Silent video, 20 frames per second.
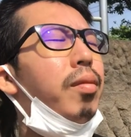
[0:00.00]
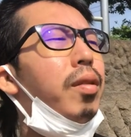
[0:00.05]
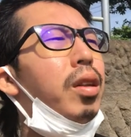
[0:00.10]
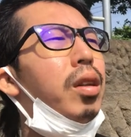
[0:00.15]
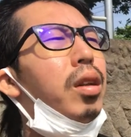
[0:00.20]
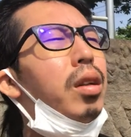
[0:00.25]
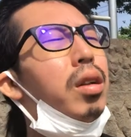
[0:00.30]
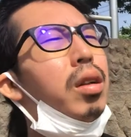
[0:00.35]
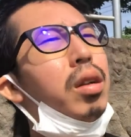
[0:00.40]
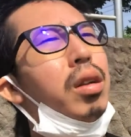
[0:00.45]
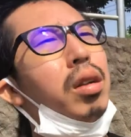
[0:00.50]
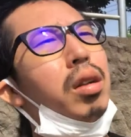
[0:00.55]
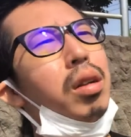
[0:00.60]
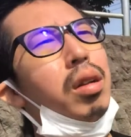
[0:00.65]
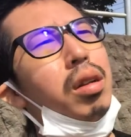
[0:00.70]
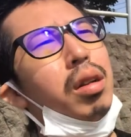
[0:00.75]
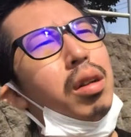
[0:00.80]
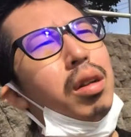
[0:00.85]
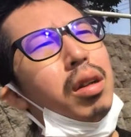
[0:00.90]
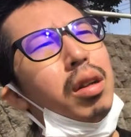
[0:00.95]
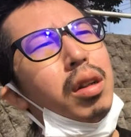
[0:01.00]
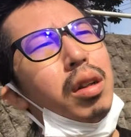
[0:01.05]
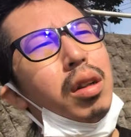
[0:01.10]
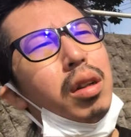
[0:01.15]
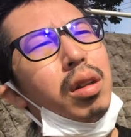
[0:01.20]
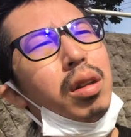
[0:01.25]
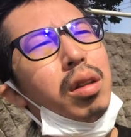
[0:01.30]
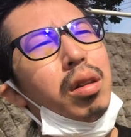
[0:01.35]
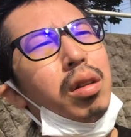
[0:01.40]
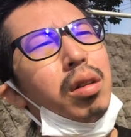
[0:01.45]
で
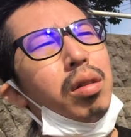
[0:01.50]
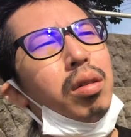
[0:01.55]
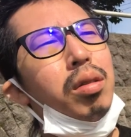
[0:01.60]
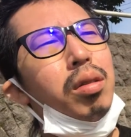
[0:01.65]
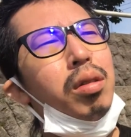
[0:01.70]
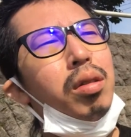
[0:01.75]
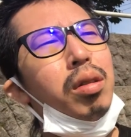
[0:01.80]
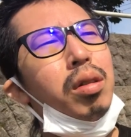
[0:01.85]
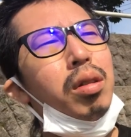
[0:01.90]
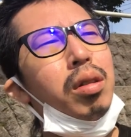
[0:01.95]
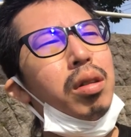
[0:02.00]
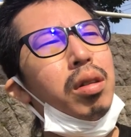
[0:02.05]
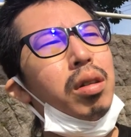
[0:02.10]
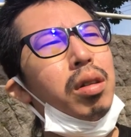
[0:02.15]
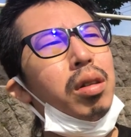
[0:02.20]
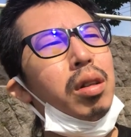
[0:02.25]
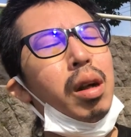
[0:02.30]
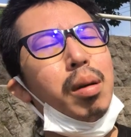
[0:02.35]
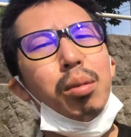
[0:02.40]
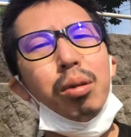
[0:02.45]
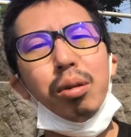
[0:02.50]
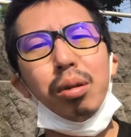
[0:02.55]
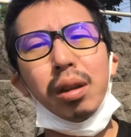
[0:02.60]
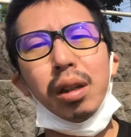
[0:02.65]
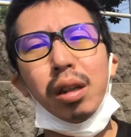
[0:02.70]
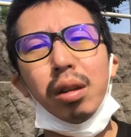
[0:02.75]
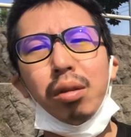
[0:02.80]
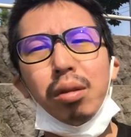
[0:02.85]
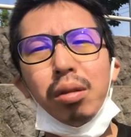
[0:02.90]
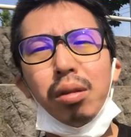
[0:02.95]
うん多分それ
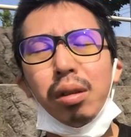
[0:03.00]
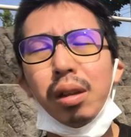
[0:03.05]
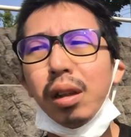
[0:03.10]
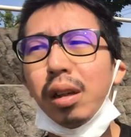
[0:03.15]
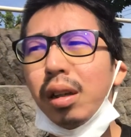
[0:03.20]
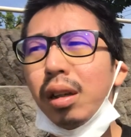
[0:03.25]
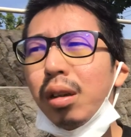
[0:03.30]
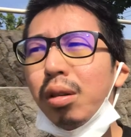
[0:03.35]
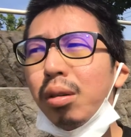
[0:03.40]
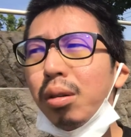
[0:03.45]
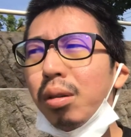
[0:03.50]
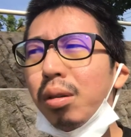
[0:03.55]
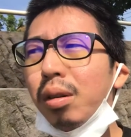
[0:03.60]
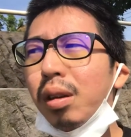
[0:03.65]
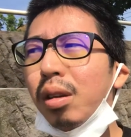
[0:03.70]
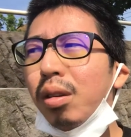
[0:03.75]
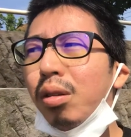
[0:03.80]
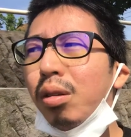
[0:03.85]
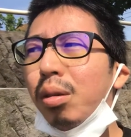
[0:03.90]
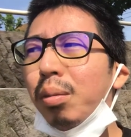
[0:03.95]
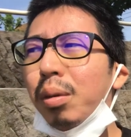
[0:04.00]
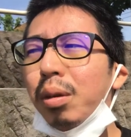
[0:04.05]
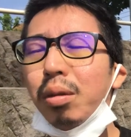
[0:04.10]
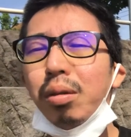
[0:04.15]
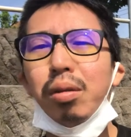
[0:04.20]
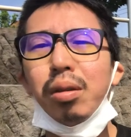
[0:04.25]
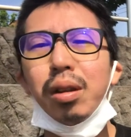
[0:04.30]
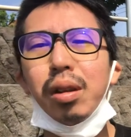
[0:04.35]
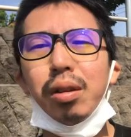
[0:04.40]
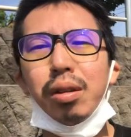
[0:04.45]
気候的なことだと思う
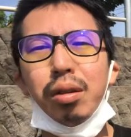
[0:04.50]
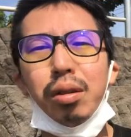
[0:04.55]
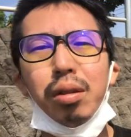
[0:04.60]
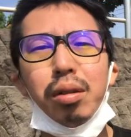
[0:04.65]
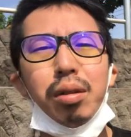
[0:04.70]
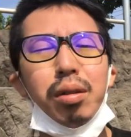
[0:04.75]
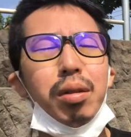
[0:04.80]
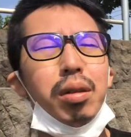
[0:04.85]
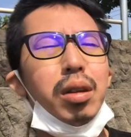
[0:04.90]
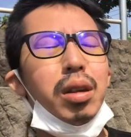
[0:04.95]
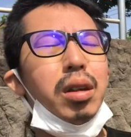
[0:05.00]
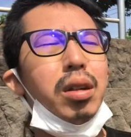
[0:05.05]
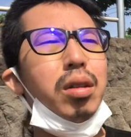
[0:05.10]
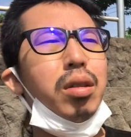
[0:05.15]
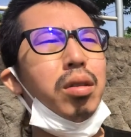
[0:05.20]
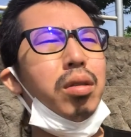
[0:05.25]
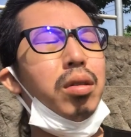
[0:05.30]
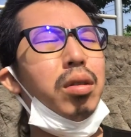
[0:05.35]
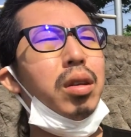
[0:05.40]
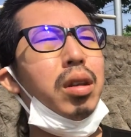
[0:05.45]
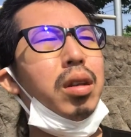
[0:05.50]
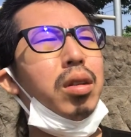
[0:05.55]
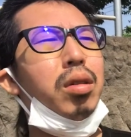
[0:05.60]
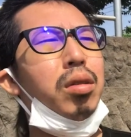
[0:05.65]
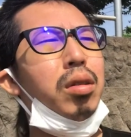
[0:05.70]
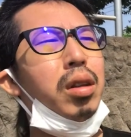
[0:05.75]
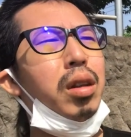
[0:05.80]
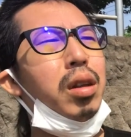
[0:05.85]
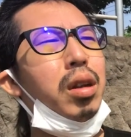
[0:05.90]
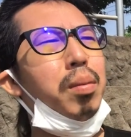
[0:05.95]
んですよきっとでそ
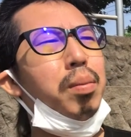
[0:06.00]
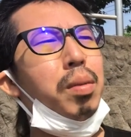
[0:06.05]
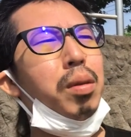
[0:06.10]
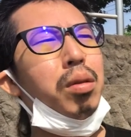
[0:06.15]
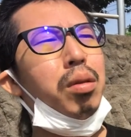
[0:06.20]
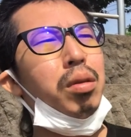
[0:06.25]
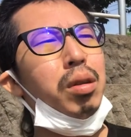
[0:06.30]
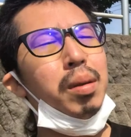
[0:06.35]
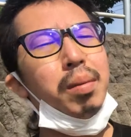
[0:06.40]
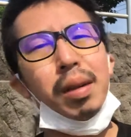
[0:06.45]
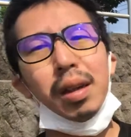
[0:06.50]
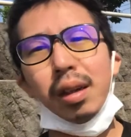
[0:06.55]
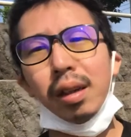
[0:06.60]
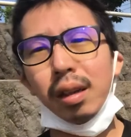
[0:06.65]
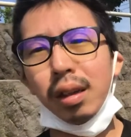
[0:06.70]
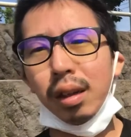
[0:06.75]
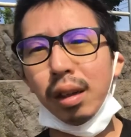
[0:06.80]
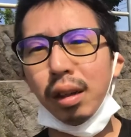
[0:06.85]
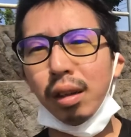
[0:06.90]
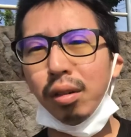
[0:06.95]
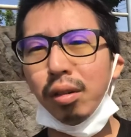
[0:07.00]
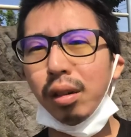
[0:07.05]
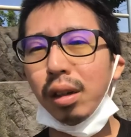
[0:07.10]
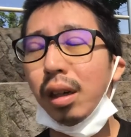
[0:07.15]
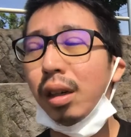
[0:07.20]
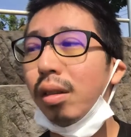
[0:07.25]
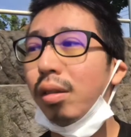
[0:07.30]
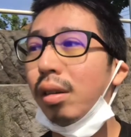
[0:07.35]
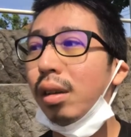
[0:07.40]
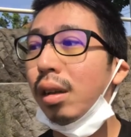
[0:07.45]
れでやっぱこう今芸能
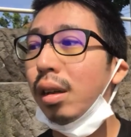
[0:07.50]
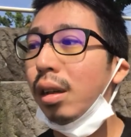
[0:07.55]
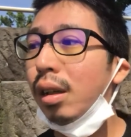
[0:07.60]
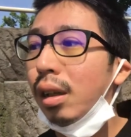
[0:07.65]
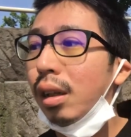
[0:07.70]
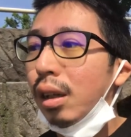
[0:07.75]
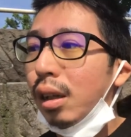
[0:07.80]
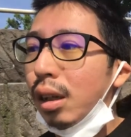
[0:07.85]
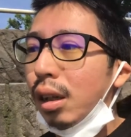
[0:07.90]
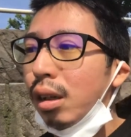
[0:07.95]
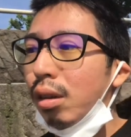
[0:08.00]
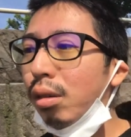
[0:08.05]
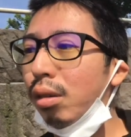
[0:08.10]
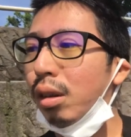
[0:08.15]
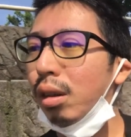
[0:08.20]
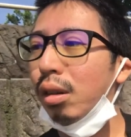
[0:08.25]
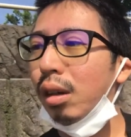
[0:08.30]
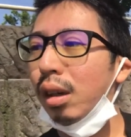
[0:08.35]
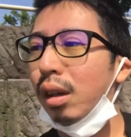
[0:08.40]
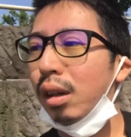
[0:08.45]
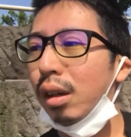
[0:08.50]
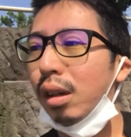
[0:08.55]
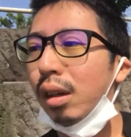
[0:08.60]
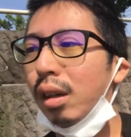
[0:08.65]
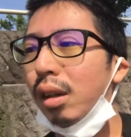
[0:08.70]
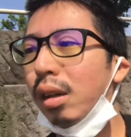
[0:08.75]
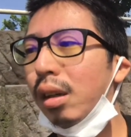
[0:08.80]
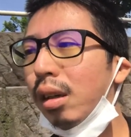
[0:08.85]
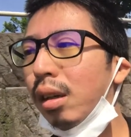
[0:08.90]
界とかいろんな中で、